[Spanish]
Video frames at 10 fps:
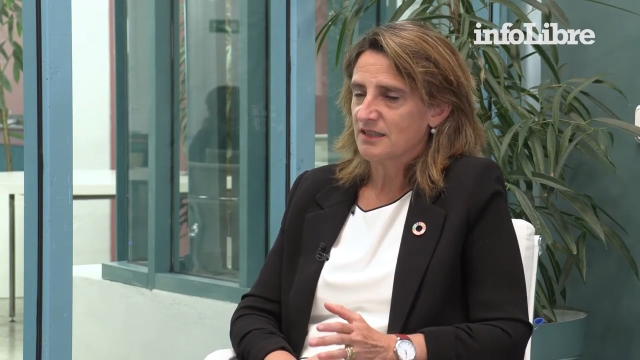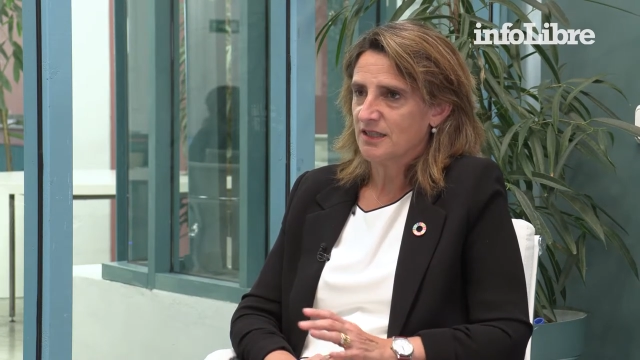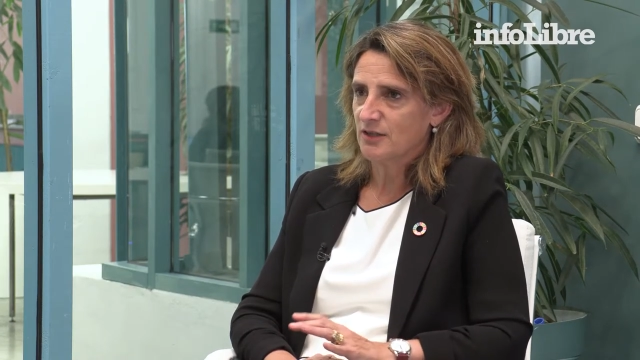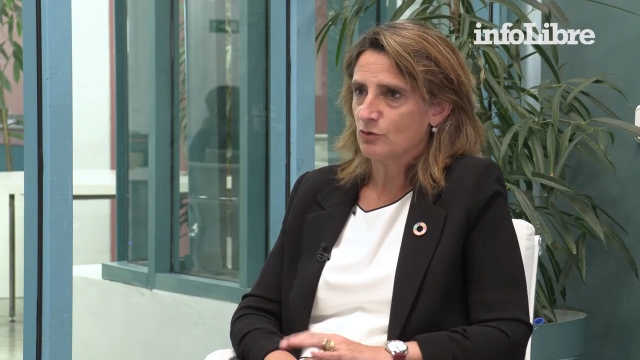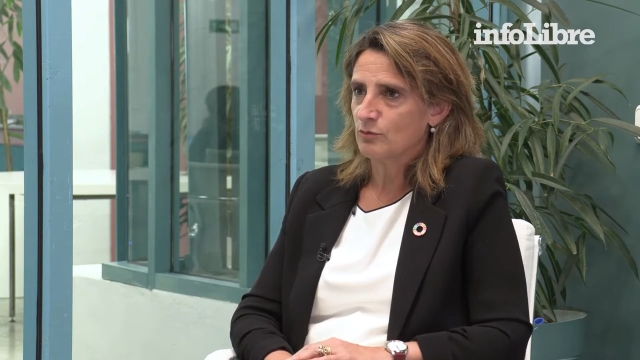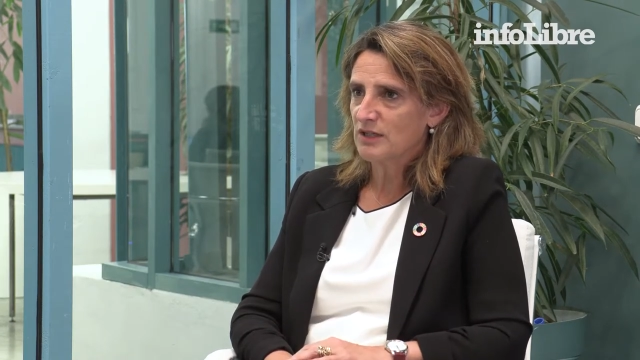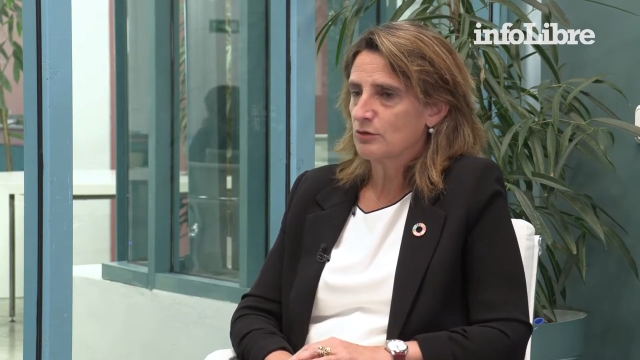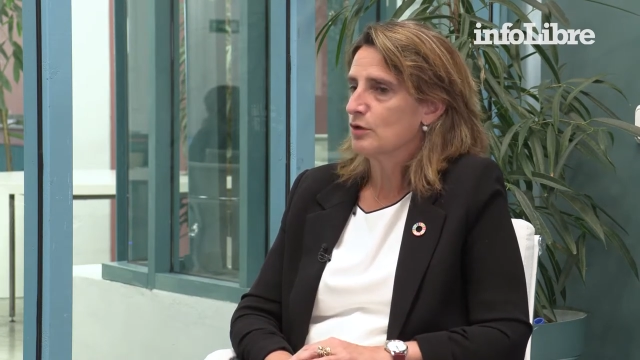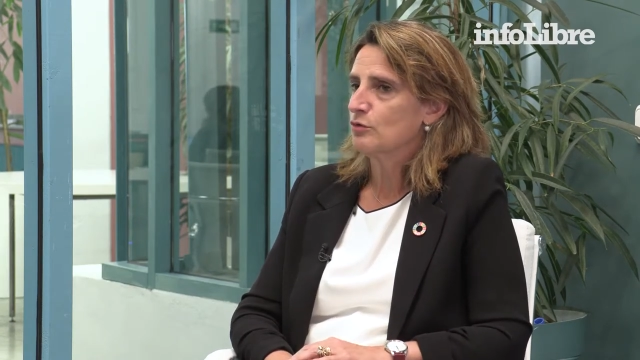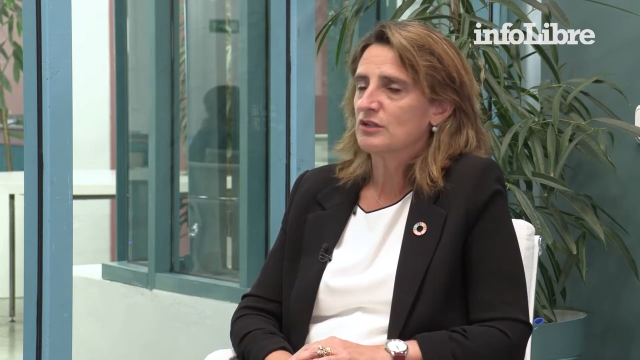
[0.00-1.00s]
en un
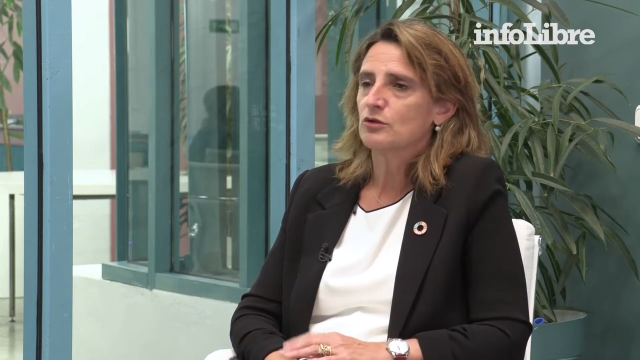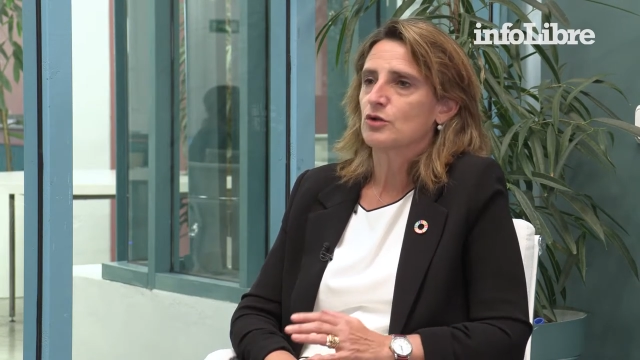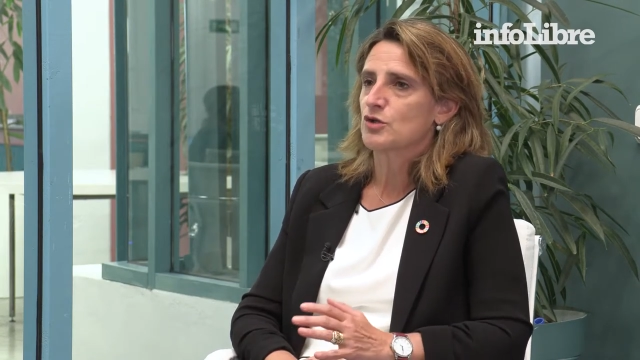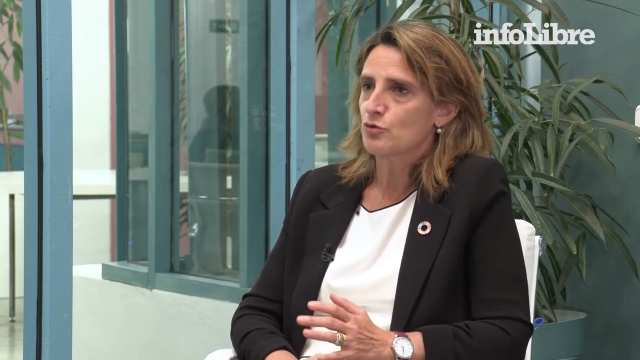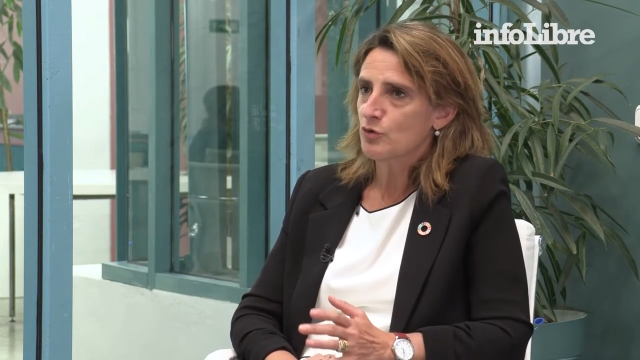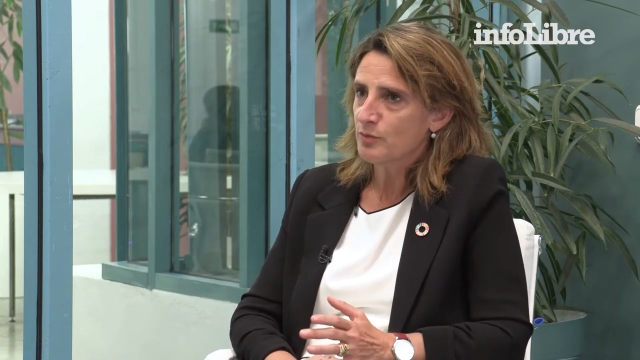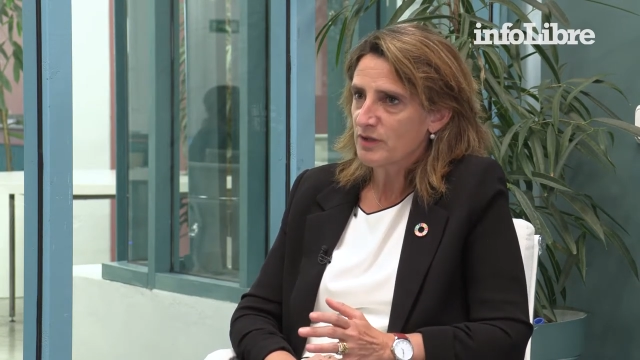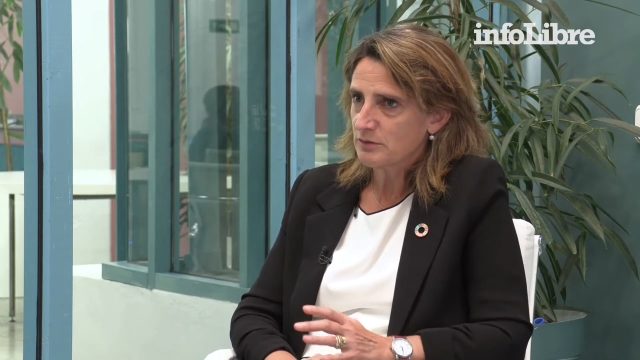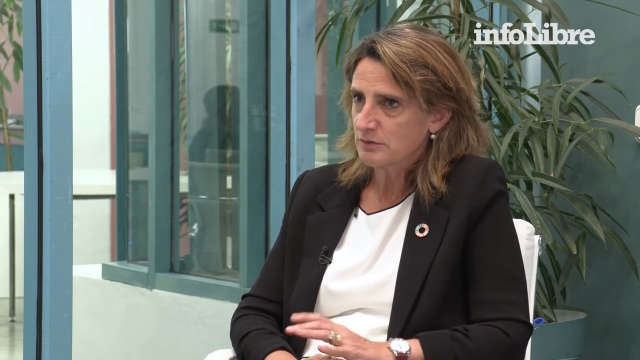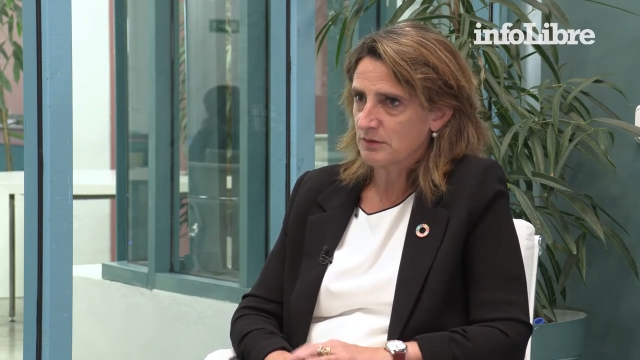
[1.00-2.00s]
marco regulatorio que es
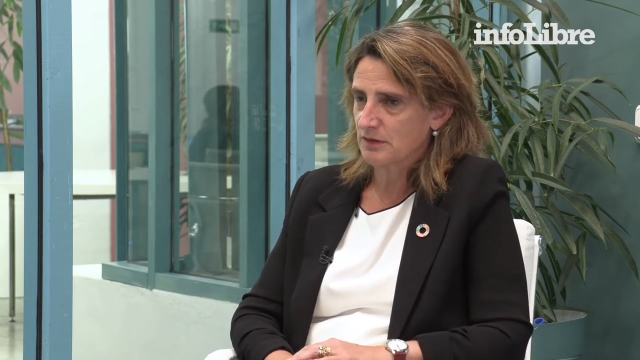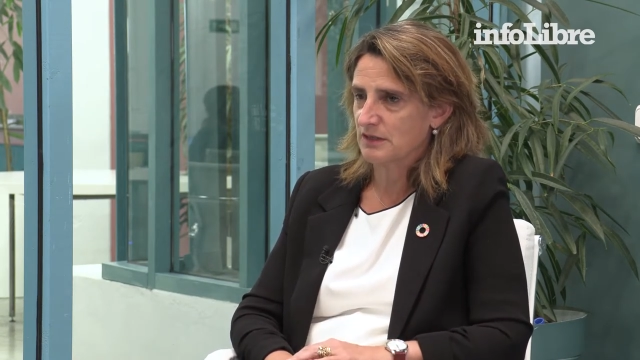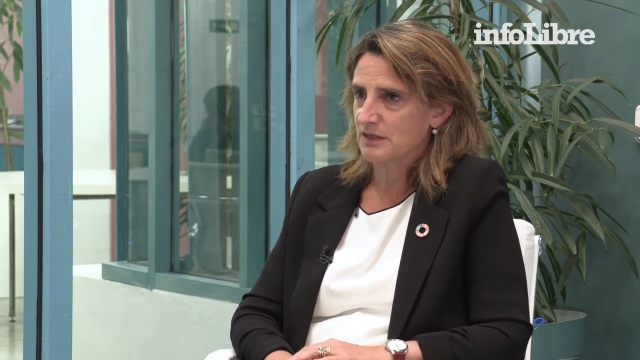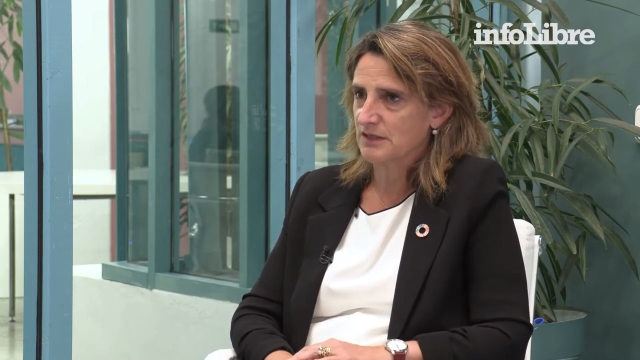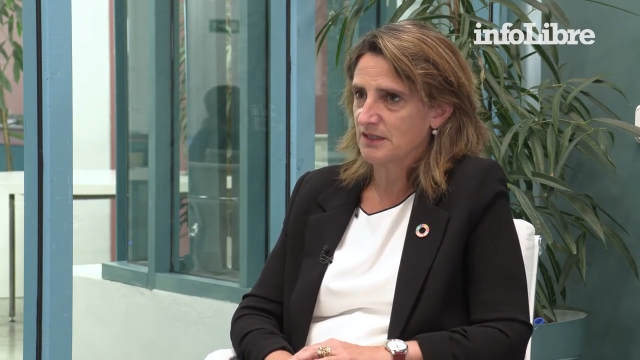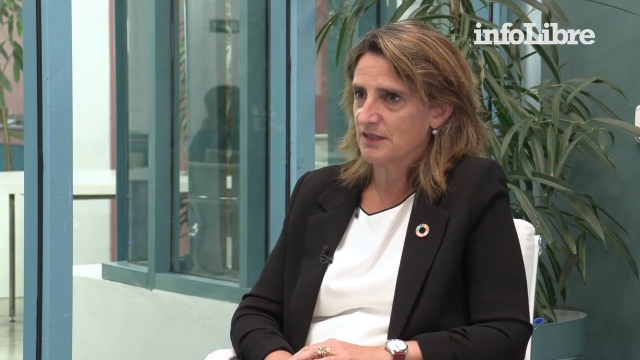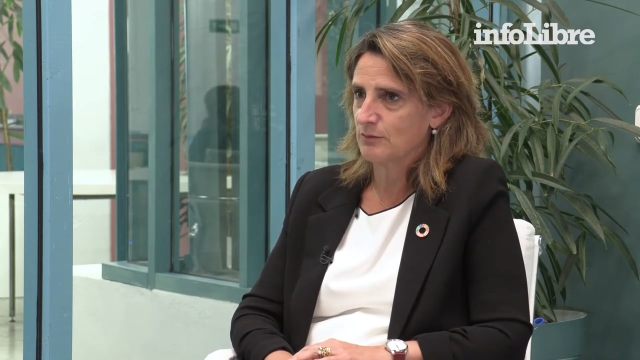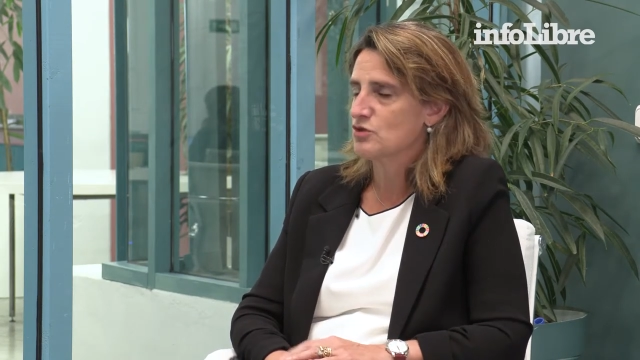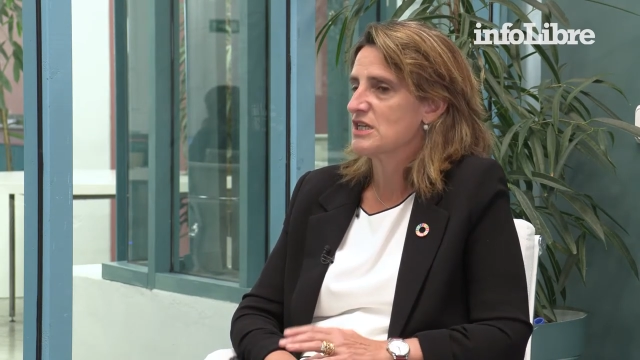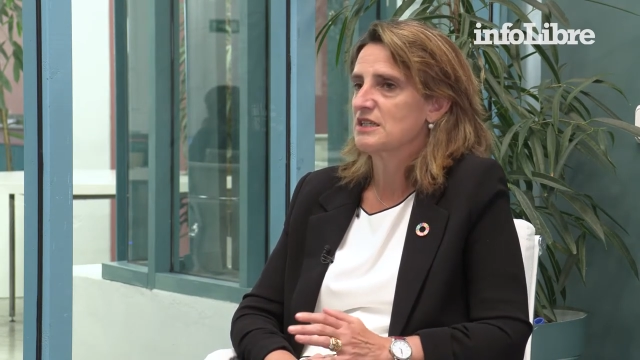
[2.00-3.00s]
europeo eh, tiene
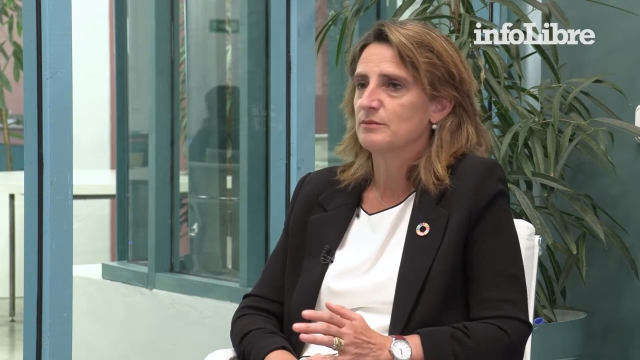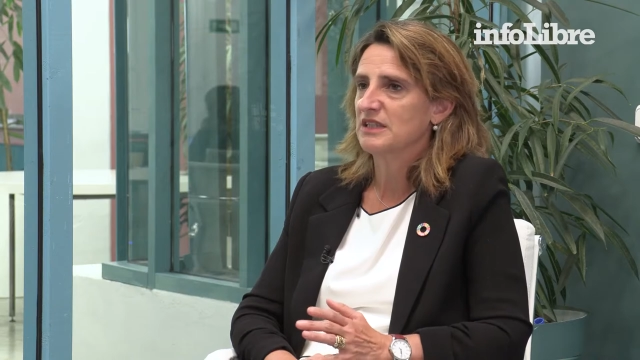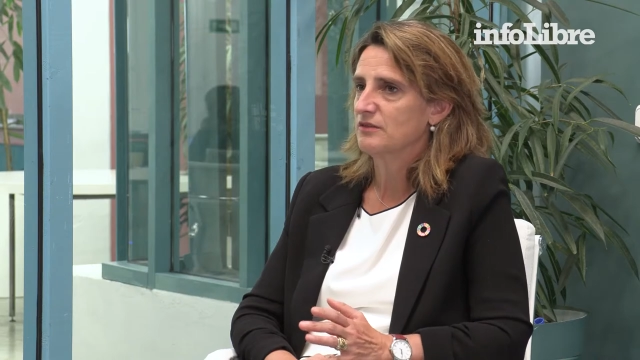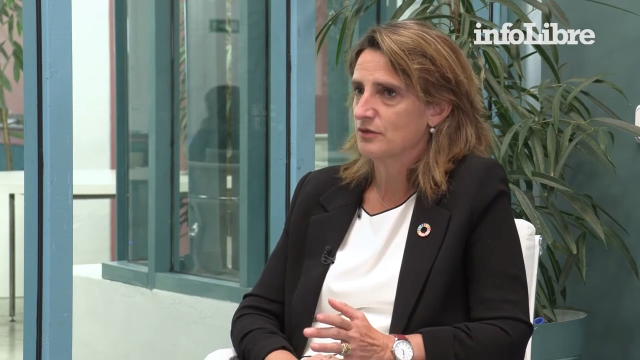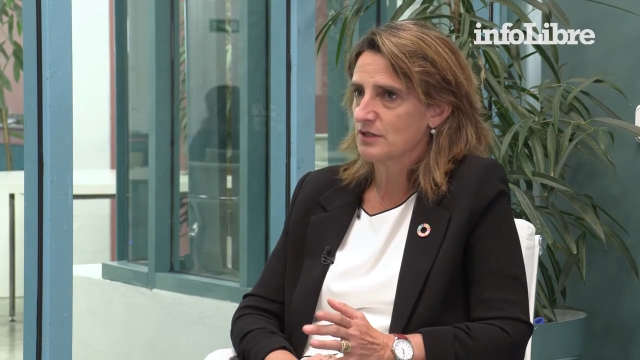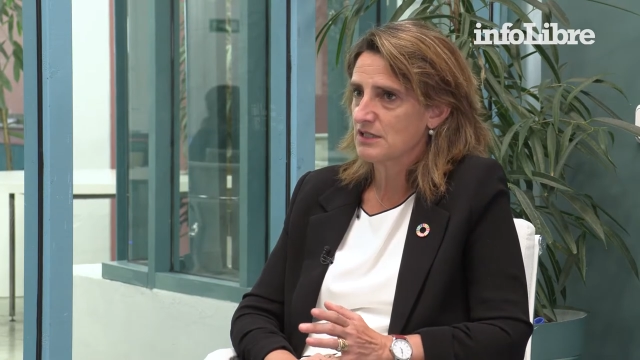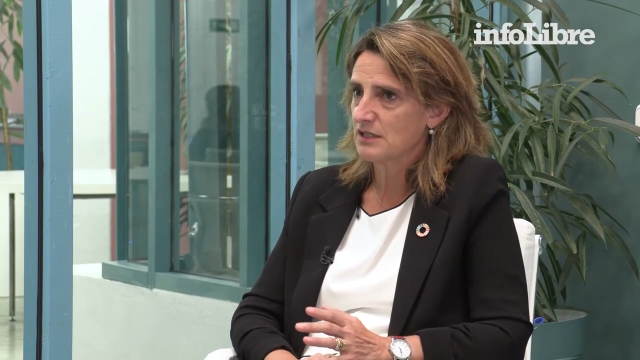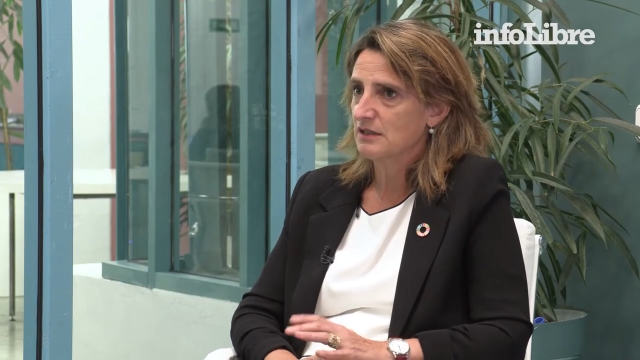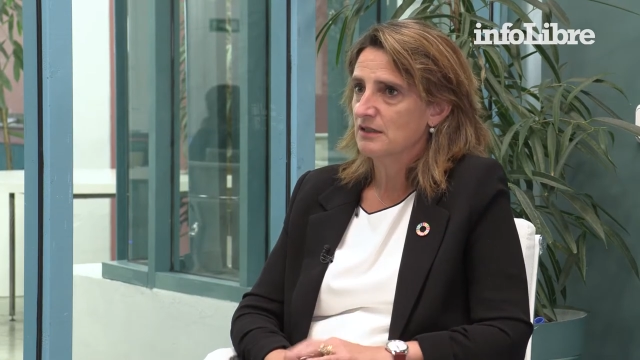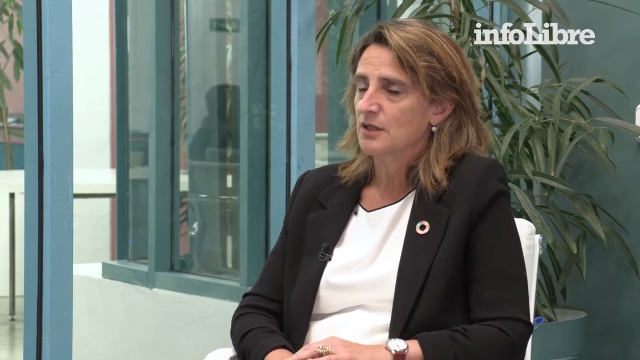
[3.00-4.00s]
muchas limitaciones.